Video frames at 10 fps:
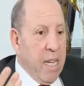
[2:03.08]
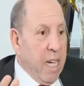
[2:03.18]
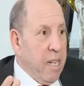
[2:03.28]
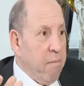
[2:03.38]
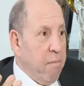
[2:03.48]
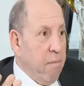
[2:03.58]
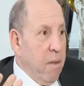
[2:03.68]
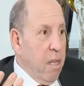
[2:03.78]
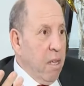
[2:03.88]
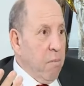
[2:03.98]
احنا
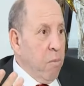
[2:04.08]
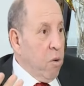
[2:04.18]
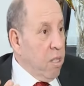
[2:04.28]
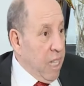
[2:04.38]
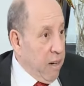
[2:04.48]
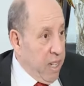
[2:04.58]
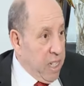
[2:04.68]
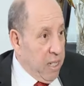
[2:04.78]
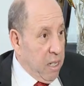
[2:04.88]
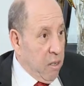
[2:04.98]
ما هو تعرف
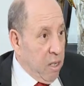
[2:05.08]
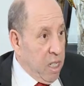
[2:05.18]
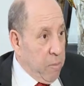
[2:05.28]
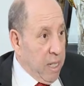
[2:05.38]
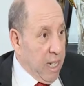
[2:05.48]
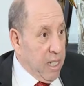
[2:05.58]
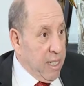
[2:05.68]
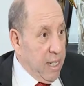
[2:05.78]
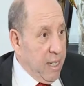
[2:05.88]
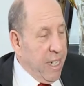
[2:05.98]
علاش جبت لك على
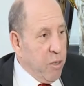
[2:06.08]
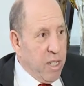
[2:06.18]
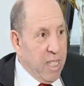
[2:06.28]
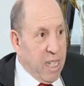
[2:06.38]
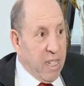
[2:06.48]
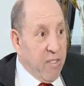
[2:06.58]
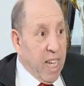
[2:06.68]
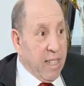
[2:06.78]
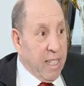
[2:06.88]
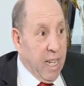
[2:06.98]
الجزائر لان يعني الجزائر كيف
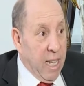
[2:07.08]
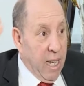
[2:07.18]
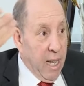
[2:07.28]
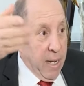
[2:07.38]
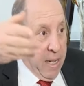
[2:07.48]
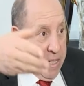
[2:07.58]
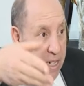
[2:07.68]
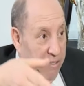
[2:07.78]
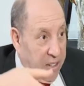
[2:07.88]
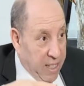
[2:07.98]
دخلت لها
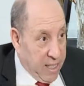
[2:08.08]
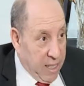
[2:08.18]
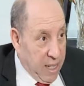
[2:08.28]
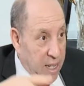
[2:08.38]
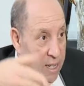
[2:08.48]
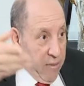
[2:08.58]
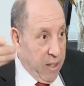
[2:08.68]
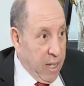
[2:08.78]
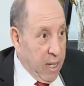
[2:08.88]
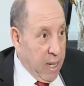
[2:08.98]
الاحتلال الفرنسي
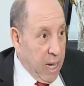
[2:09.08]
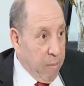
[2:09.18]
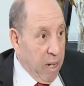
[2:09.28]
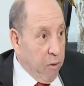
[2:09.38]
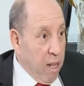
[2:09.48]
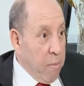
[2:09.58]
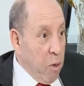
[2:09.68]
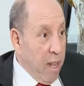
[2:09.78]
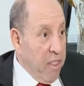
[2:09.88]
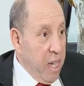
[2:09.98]
في عام
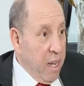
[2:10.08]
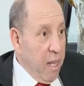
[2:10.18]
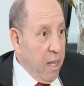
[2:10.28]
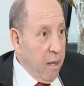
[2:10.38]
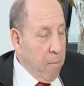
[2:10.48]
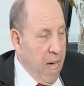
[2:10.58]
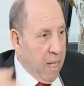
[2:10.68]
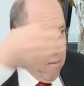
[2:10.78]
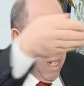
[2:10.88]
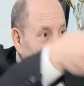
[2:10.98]
1330
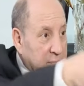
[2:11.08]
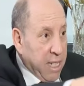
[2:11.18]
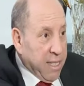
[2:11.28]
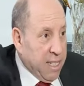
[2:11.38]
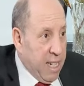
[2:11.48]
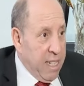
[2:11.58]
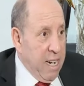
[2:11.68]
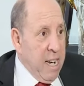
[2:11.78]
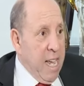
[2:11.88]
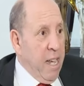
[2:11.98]
بعد ما نتعدى الجزائر
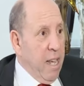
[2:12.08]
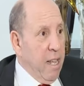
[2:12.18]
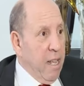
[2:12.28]
زينا نحن